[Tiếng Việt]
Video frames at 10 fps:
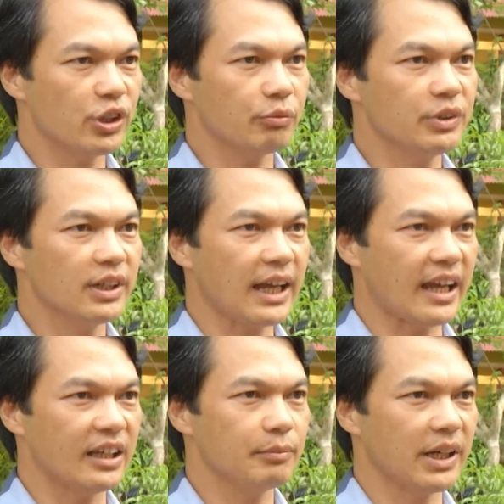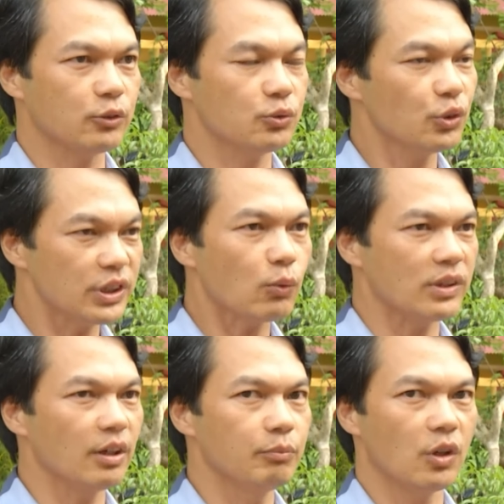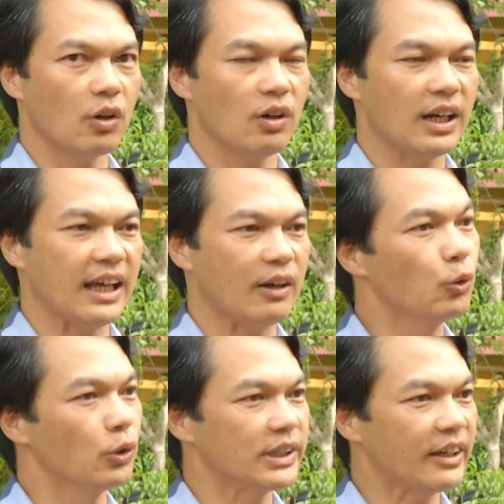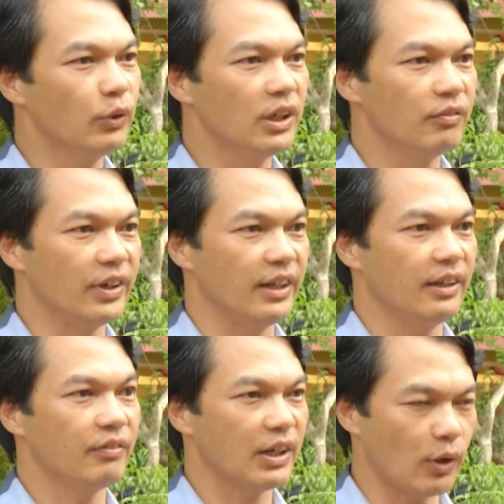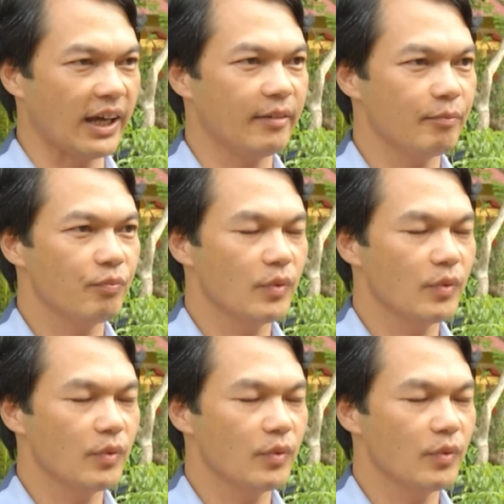trong những cái mà chúng tôi rất quan tâm đó là nguồn tài nguyên về văn hóa.